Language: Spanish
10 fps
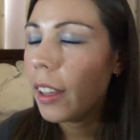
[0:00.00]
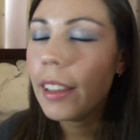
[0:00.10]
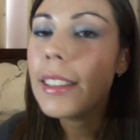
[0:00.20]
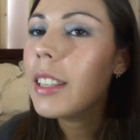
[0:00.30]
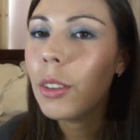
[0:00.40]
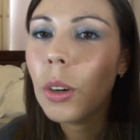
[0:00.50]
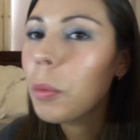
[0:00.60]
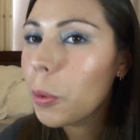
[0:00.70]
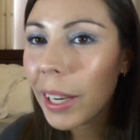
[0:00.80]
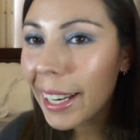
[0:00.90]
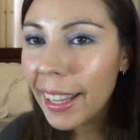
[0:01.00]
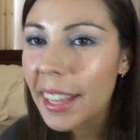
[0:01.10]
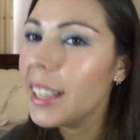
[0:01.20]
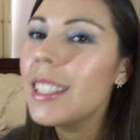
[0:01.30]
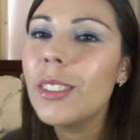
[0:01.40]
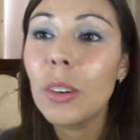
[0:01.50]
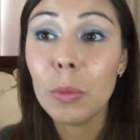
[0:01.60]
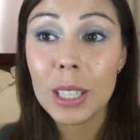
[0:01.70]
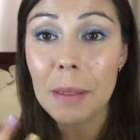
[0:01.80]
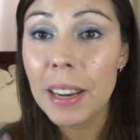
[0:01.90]
exquisito como huele, exquisito
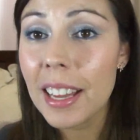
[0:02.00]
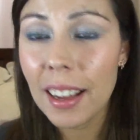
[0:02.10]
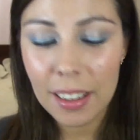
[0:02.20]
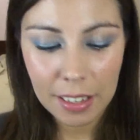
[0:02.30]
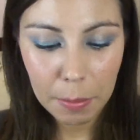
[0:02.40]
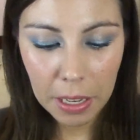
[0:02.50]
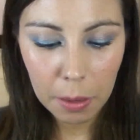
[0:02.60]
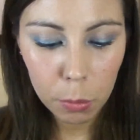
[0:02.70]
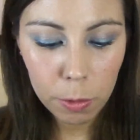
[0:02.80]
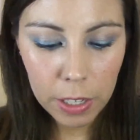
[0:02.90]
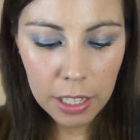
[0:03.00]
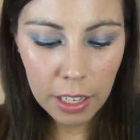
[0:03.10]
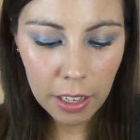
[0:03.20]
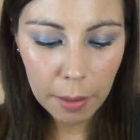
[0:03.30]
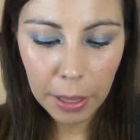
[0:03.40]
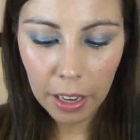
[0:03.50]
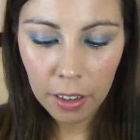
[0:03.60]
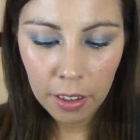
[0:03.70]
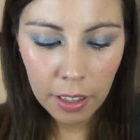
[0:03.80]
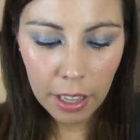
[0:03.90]
como se aplica, se aplica muy fácil en la
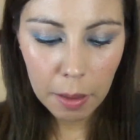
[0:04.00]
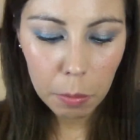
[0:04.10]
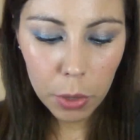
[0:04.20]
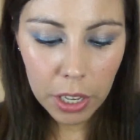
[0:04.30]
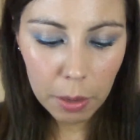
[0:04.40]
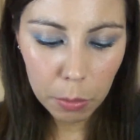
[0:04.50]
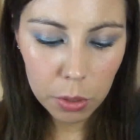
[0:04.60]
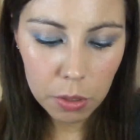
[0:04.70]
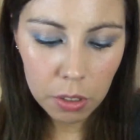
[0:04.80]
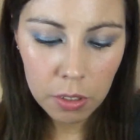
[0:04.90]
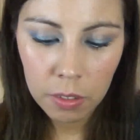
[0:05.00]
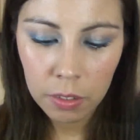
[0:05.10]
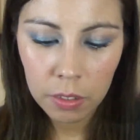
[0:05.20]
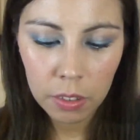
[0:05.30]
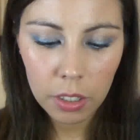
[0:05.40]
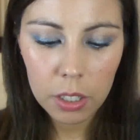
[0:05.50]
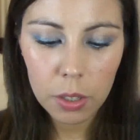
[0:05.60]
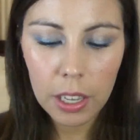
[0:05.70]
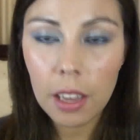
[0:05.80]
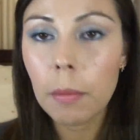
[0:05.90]
piel, es muy cremoso, de
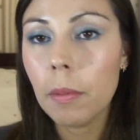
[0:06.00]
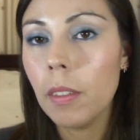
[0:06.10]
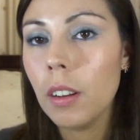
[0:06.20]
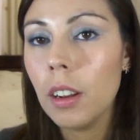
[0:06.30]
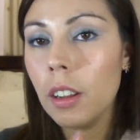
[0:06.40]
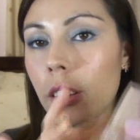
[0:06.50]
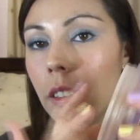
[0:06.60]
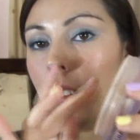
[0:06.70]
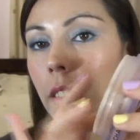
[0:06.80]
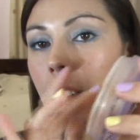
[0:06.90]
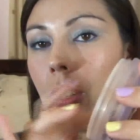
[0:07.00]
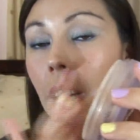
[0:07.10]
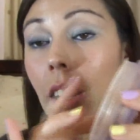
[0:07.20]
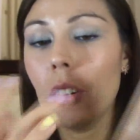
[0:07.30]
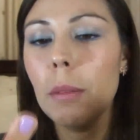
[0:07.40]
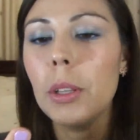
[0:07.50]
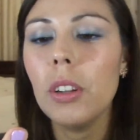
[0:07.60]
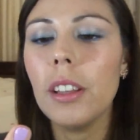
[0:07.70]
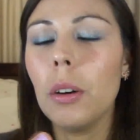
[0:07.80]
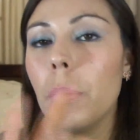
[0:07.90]
hecho ahí, yo no le
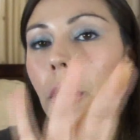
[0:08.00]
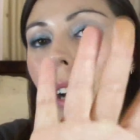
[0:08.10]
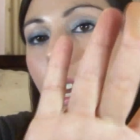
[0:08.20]
meto el dedo, pero